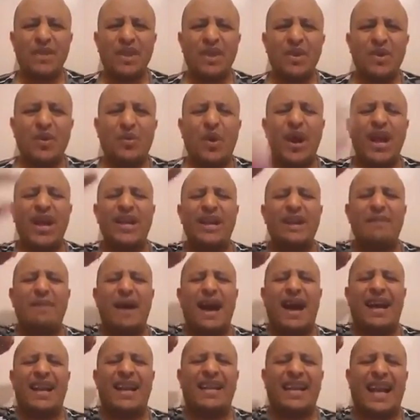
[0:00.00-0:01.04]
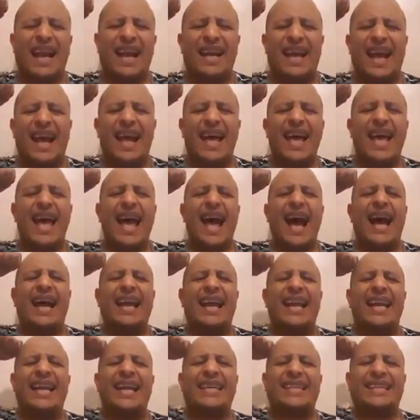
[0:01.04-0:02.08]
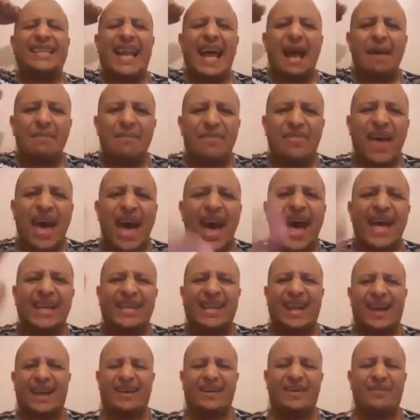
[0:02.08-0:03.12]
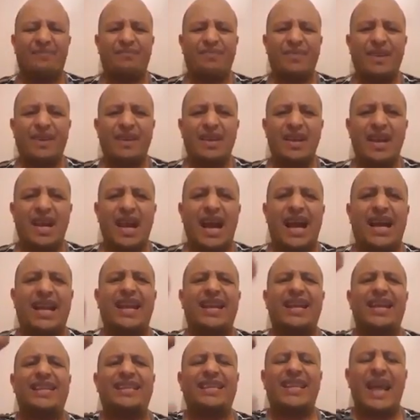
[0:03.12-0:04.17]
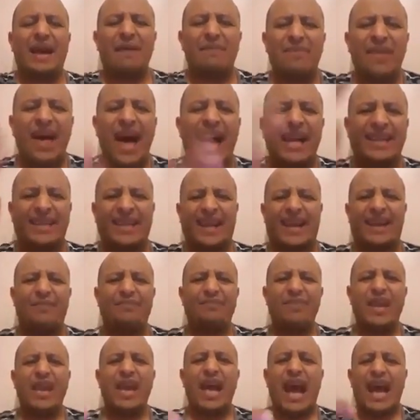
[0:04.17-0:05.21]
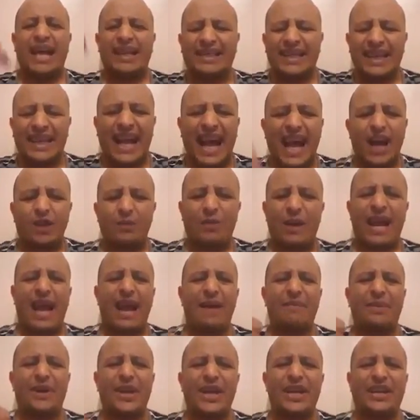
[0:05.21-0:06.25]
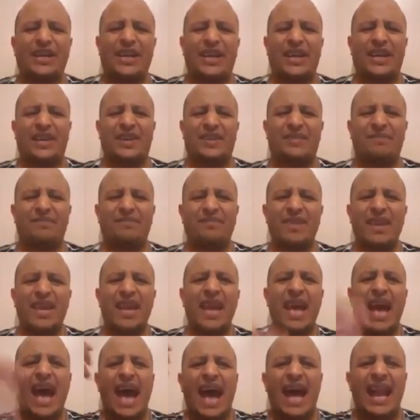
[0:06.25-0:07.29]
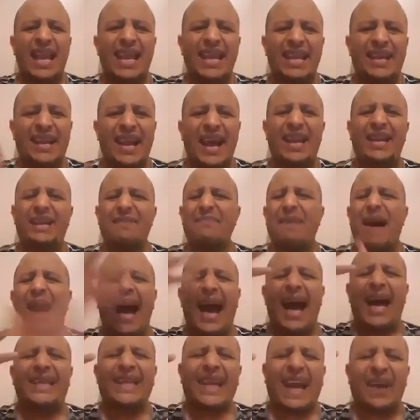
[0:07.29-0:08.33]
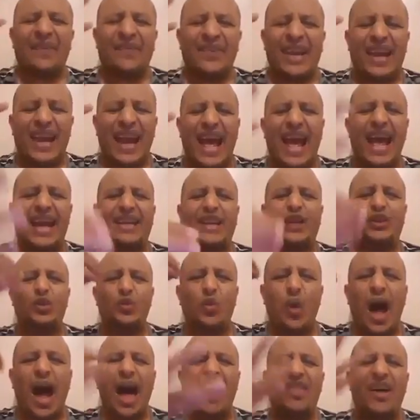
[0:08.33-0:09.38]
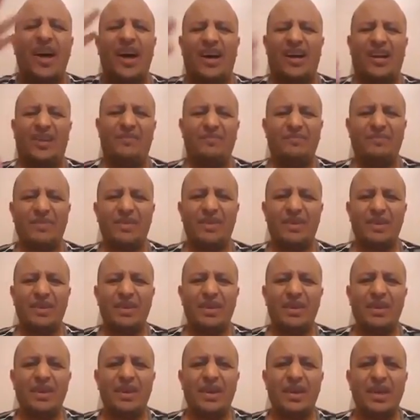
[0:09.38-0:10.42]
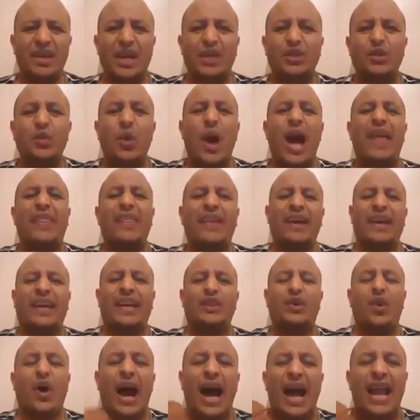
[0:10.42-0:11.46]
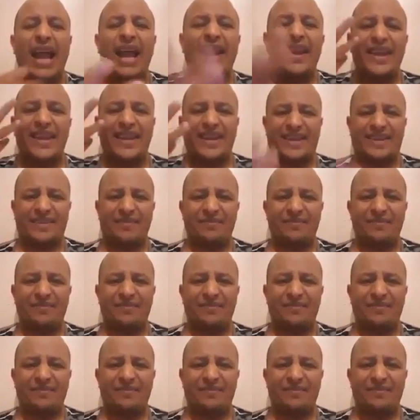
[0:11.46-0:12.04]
وإنما على على على الإسلام ذاته على الإسلام ذاته التجارب الأمريكي الإيراني ما عاد خفي الآن قد واضح قد واضح قد علني